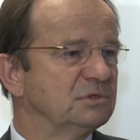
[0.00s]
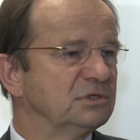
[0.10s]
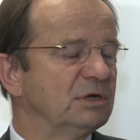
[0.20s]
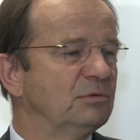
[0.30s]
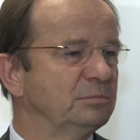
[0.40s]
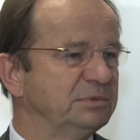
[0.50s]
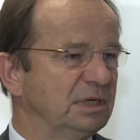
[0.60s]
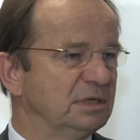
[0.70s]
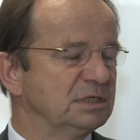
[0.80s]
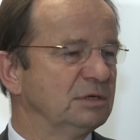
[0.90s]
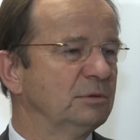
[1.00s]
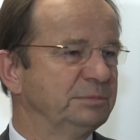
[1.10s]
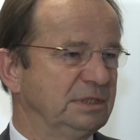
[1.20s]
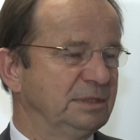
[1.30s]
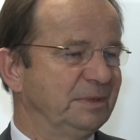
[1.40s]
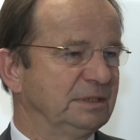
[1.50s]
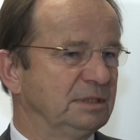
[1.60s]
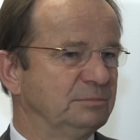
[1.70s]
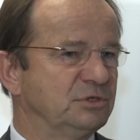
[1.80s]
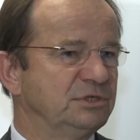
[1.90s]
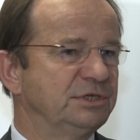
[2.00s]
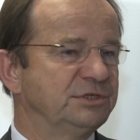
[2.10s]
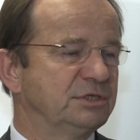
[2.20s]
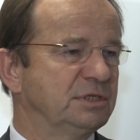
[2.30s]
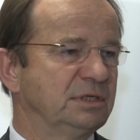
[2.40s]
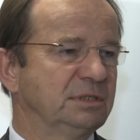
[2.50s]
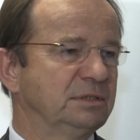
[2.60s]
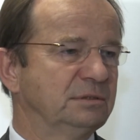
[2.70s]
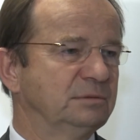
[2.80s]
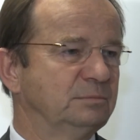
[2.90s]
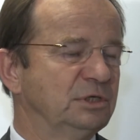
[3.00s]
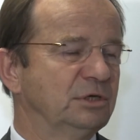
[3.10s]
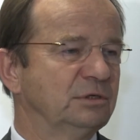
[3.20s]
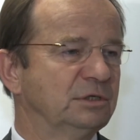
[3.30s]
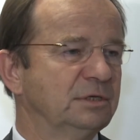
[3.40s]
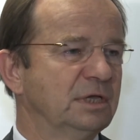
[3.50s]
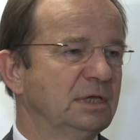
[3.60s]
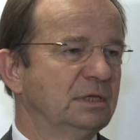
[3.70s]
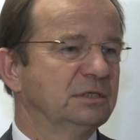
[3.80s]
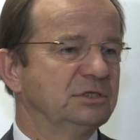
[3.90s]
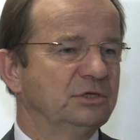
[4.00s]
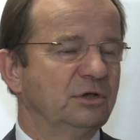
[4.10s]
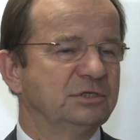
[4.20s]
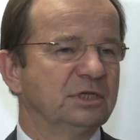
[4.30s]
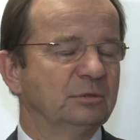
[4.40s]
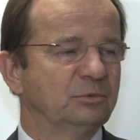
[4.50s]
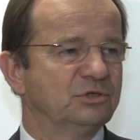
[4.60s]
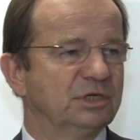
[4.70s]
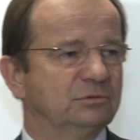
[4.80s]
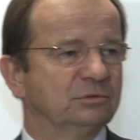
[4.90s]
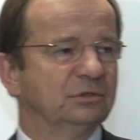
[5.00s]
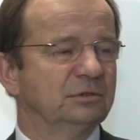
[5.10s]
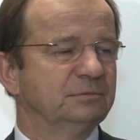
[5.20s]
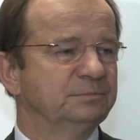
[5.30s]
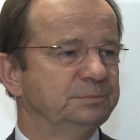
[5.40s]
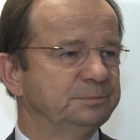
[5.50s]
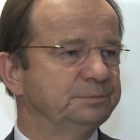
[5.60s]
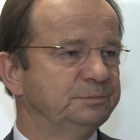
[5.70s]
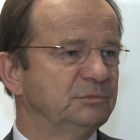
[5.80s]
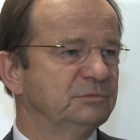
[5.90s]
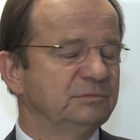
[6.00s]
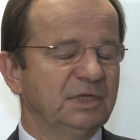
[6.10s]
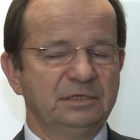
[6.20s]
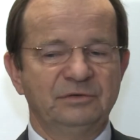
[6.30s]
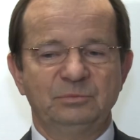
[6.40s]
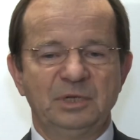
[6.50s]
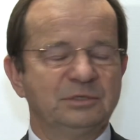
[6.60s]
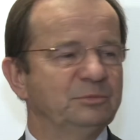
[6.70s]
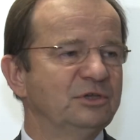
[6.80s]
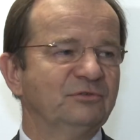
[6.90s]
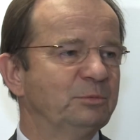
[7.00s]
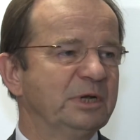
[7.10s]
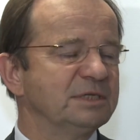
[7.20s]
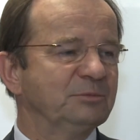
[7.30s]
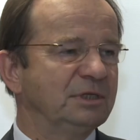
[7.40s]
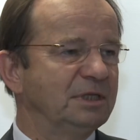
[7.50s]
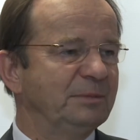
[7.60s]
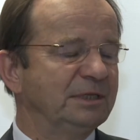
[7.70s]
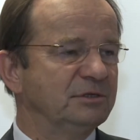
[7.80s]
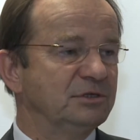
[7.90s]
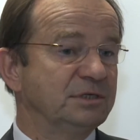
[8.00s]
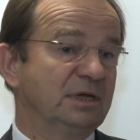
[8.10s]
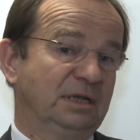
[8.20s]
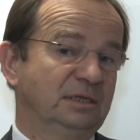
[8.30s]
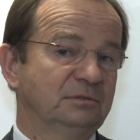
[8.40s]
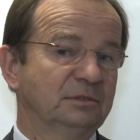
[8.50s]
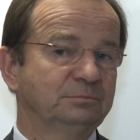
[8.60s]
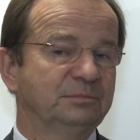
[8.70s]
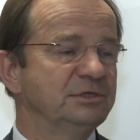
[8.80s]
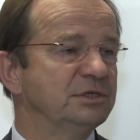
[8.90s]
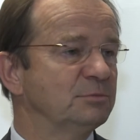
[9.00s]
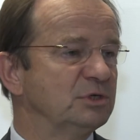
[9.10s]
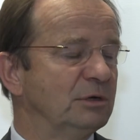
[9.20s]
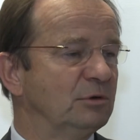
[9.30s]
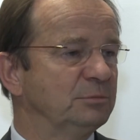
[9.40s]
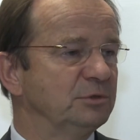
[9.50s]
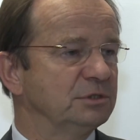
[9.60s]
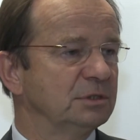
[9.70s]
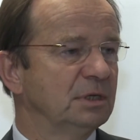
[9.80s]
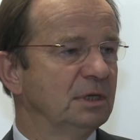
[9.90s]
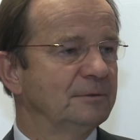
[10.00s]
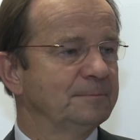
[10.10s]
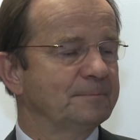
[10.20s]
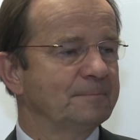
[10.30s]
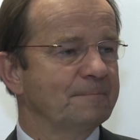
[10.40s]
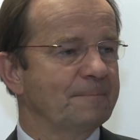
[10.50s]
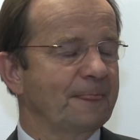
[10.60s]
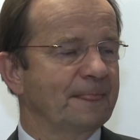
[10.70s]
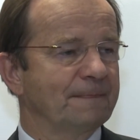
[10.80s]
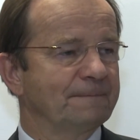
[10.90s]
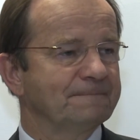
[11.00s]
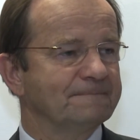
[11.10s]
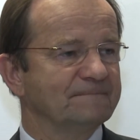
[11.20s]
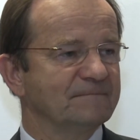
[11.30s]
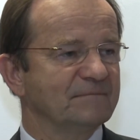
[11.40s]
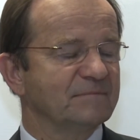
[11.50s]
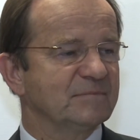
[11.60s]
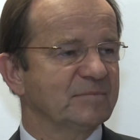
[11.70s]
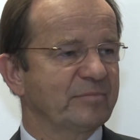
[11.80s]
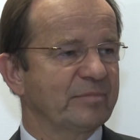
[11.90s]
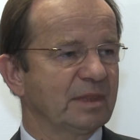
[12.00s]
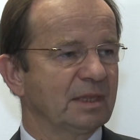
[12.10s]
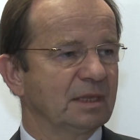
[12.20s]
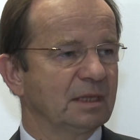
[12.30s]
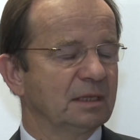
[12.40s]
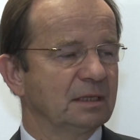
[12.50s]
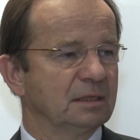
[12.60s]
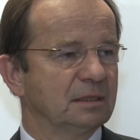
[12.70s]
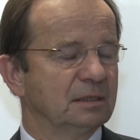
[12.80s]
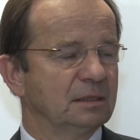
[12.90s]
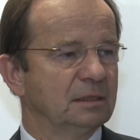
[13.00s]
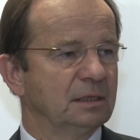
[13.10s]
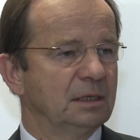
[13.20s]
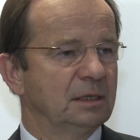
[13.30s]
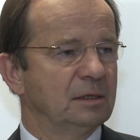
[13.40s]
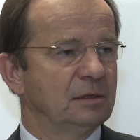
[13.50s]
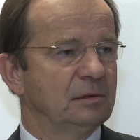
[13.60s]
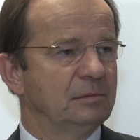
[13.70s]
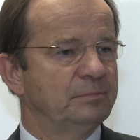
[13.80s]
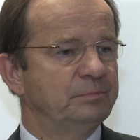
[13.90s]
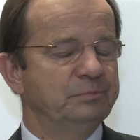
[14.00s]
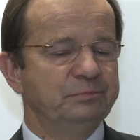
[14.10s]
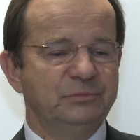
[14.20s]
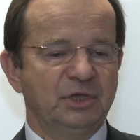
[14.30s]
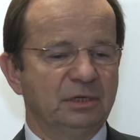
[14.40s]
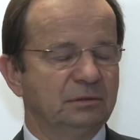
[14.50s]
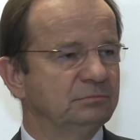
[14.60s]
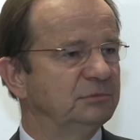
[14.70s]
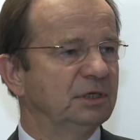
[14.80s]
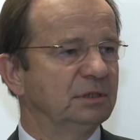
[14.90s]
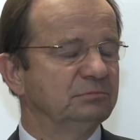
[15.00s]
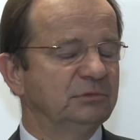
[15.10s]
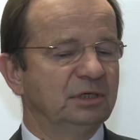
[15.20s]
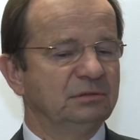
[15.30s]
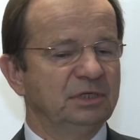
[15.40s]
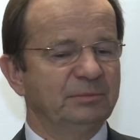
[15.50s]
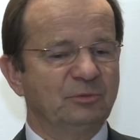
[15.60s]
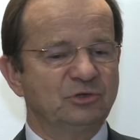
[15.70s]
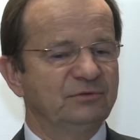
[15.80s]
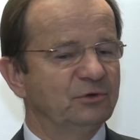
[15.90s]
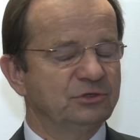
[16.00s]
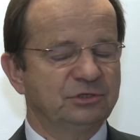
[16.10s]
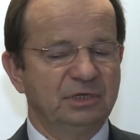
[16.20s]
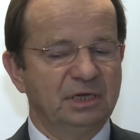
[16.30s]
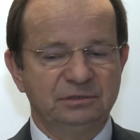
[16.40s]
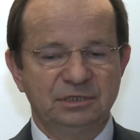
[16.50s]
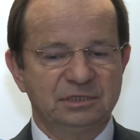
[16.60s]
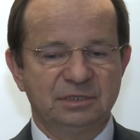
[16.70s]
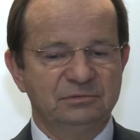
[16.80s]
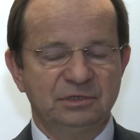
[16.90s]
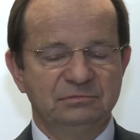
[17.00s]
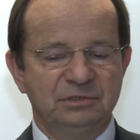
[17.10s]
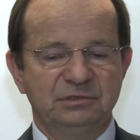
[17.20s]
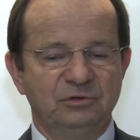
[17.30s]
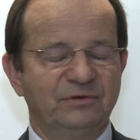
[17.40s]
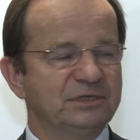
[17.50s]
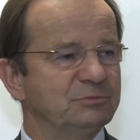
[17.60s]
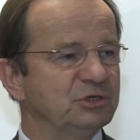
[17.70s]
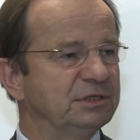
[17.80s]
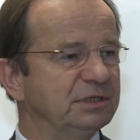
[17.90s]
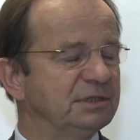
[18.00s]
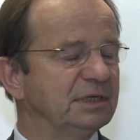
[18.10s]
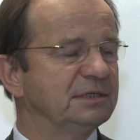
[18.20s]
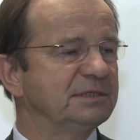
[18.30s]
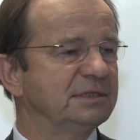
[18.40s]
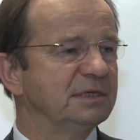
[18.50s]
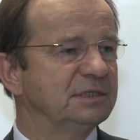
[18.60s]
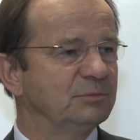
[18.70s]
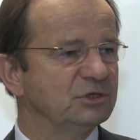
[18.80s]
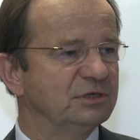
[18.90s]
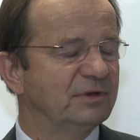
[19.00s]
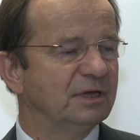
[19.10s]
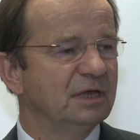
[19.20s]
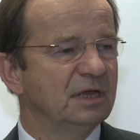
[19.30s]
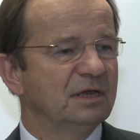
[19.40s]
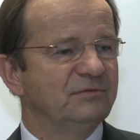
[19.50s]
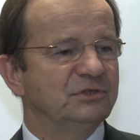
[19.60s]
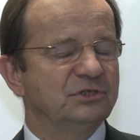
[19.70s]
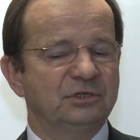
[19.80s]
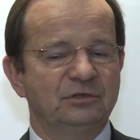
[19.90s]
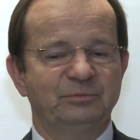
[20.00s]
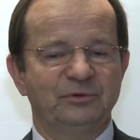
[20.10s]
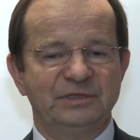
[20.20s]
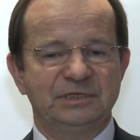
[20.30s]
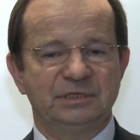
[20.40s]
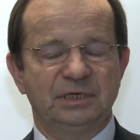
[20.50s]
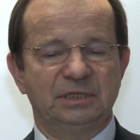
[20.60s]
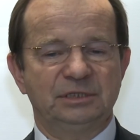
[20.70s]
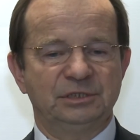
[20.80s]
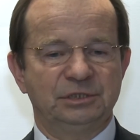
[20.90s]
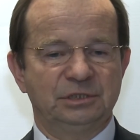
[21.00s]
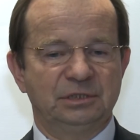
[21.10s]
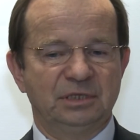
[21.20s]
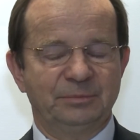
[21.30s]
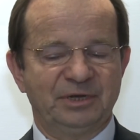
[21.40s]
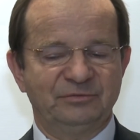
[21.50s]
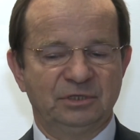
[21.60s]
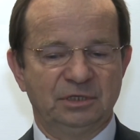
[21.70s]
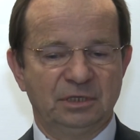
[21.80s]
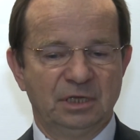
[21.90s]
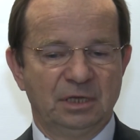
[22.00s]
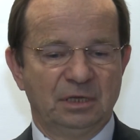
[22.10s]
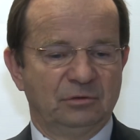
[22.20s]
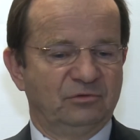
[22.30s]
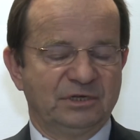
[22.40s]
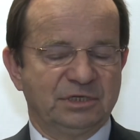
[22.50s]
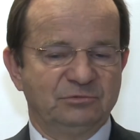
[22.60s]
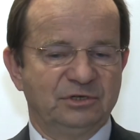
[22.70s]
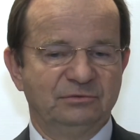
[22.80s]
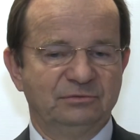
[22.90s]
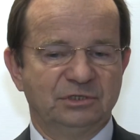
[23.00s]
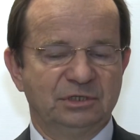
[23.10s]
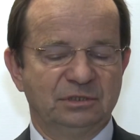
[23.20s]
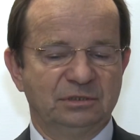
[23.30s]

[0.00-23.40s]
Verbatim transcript: żałobna, żałobna debata. 34 miliony zdjąć z tego budżetu, to mm, ja nie wiem, ja sobie nie wyobrażam tej debaty dzisiaj, ale no, będzie się musiał odbyć. A czy będzie właśnie Pan już przedstawiał, jakie inwestycje w związku z tą, z tą decyzją nie zostaną Nie, Pana? nie, nie, nie ma możliwości. Ja nie, jestem, nie, nie, nie uważam, że ta decyzja jest niemożliwa fizycznie do wprowadzenia i naprawdę uważam, że, że